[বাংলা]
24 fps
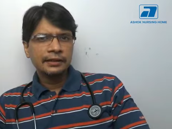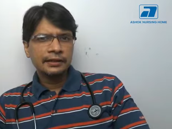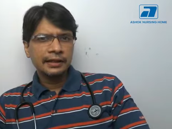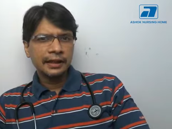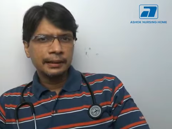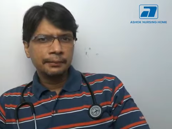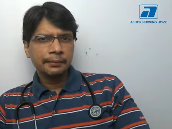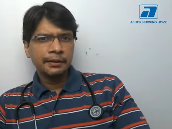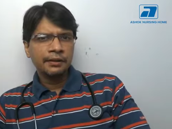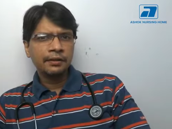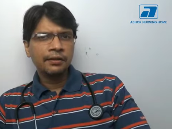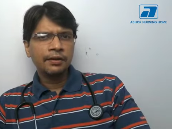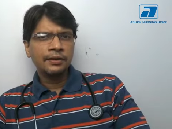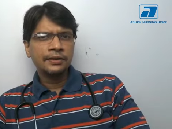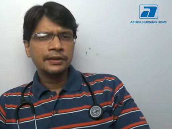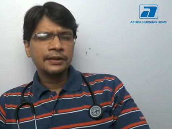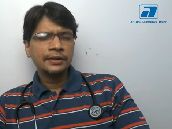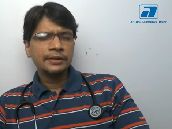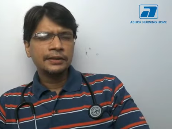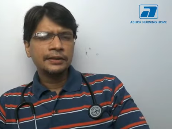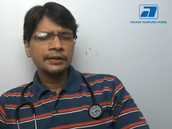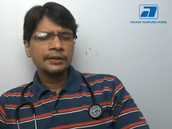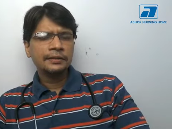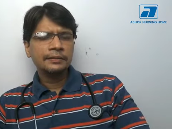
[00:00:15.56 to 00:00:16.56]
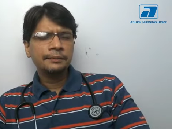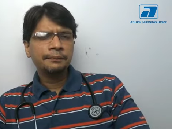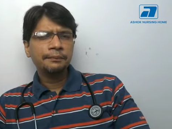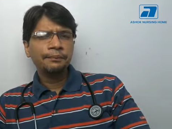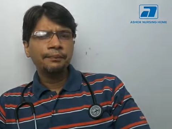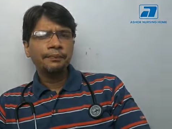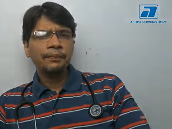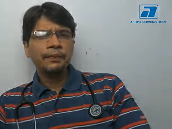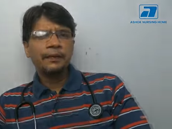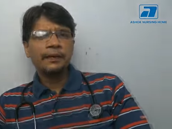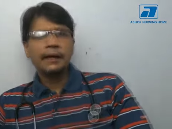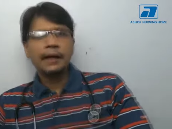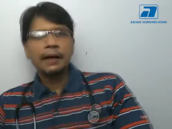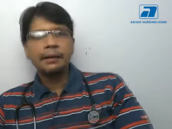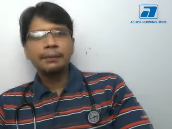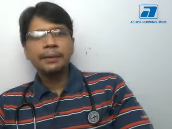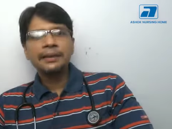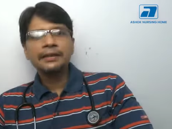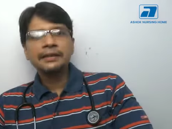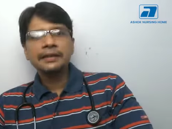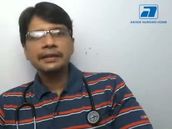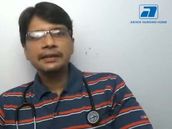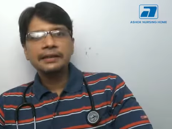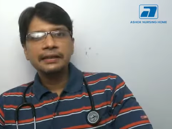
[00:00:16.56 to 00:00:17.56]
অ্যান্ড ডায়াবেটোলজিস্ট
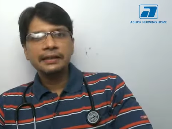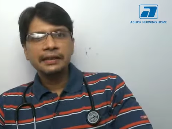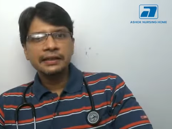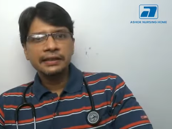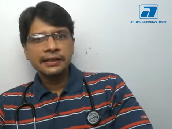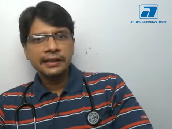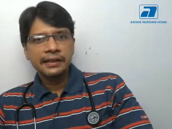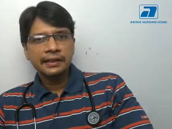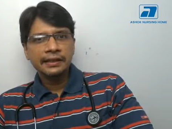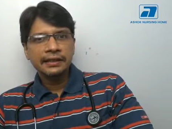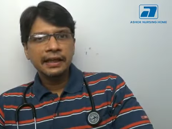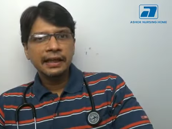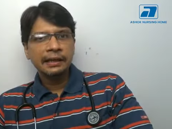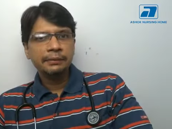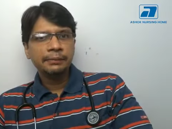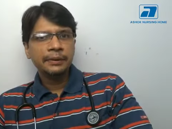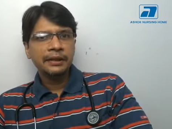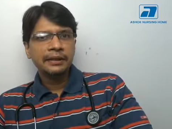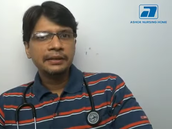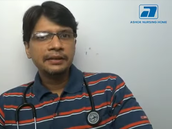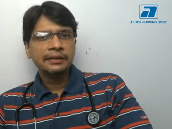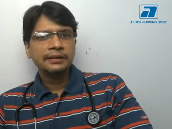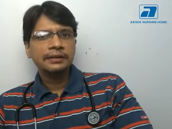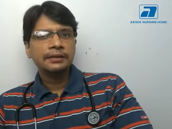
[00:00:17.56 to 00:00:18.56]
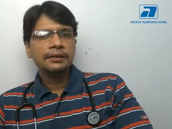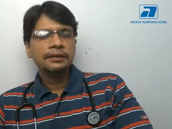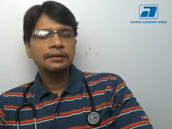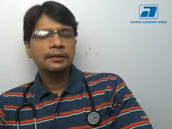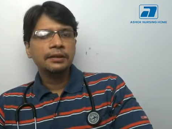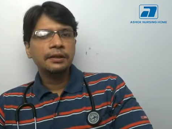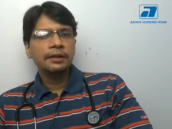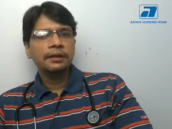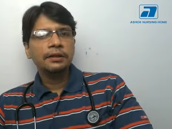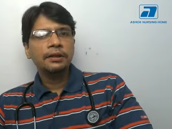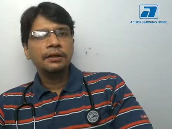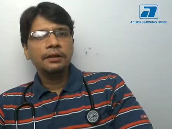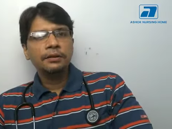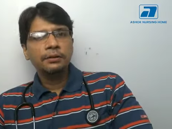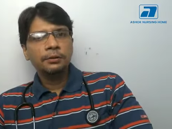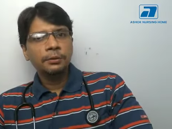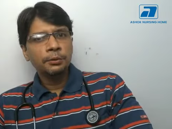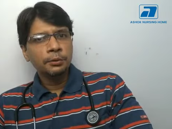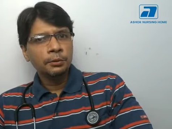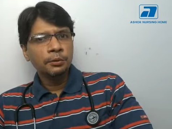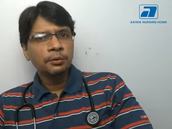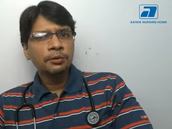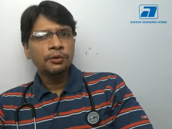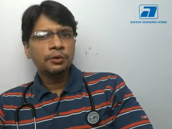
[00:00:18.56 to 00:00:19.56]
আমাদের দেশে ডায়াবেটিস
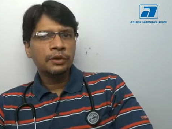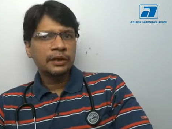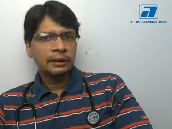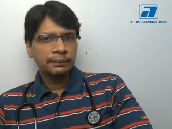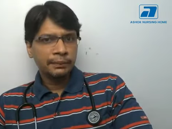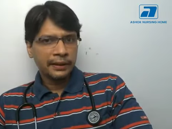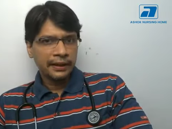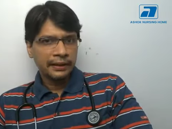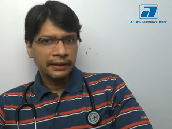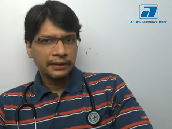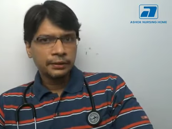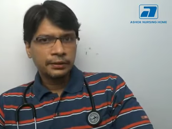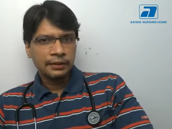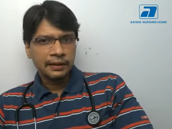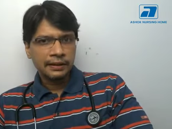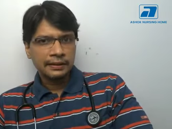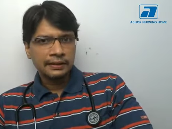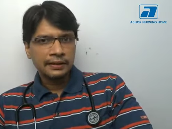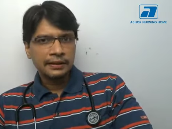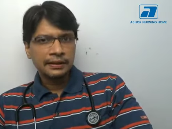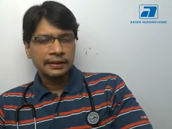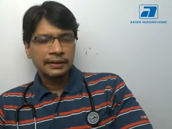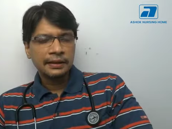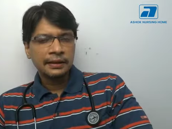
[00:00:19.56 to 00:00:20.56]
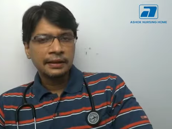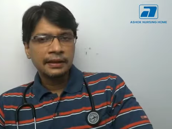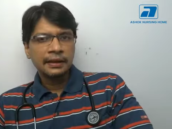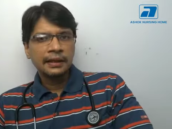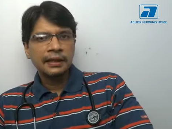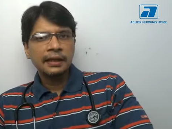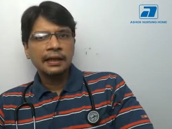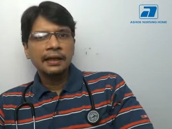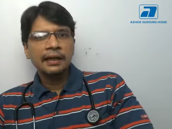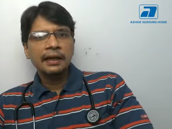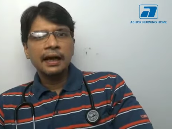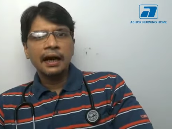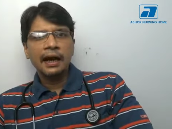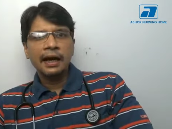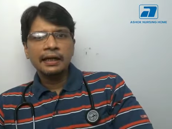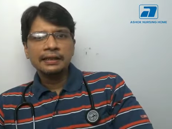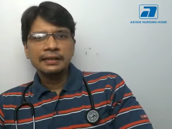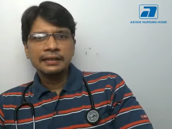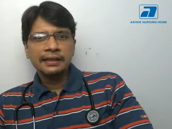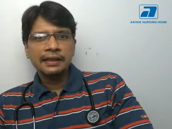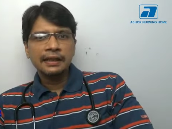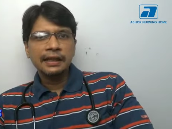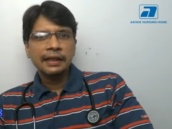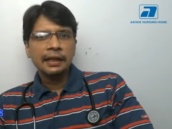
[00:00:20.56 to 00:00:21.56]
হু হু করে বেড়ে চলেছে
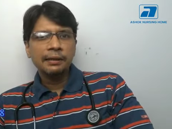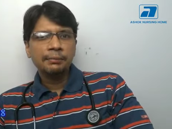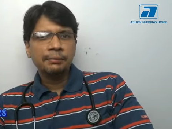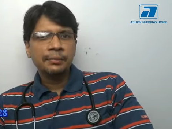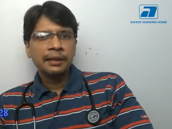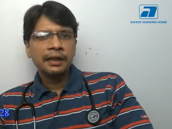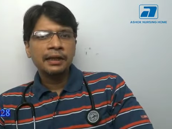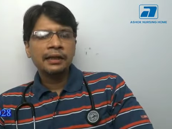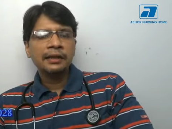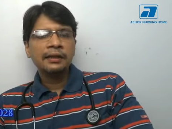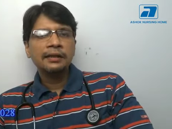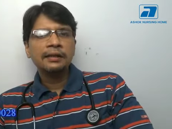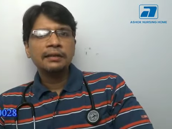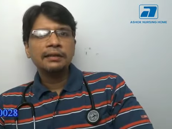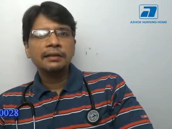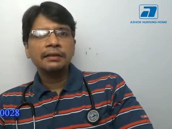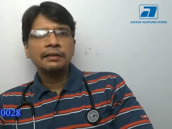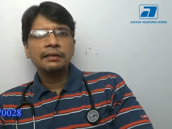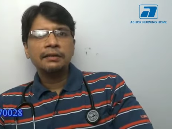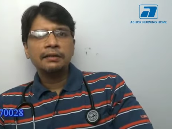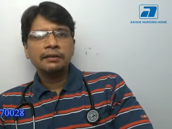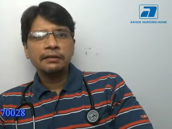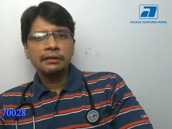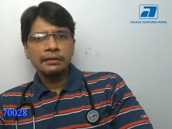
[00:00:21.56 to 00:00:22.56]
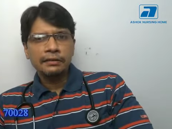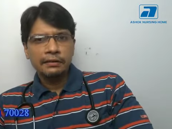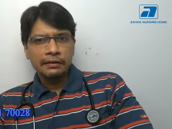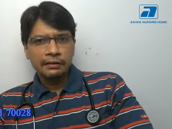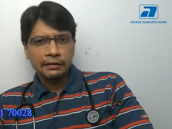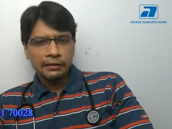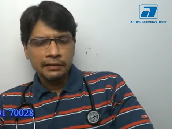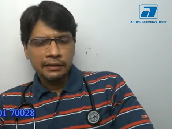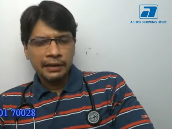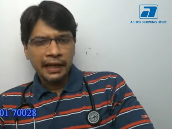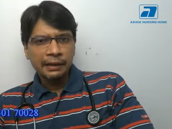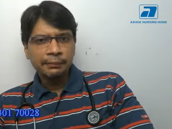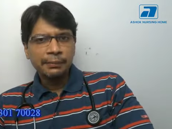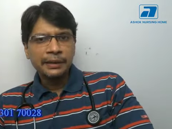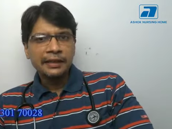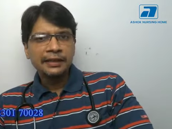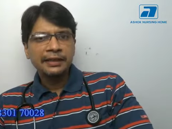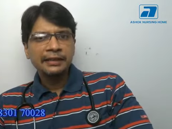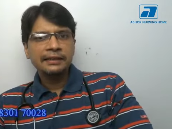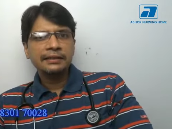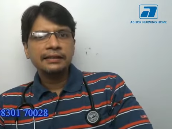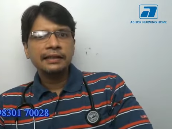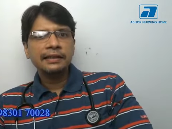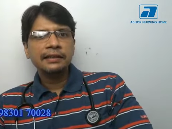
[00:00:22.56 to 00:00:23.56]
আজকে আমরা
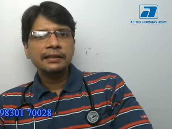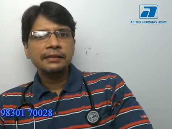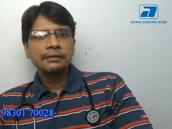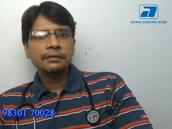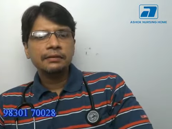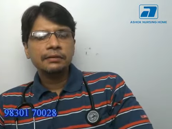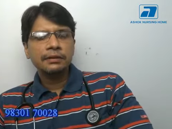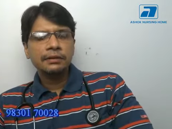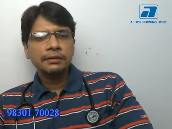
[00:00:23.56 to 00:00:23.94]
ডায়াবেটিসের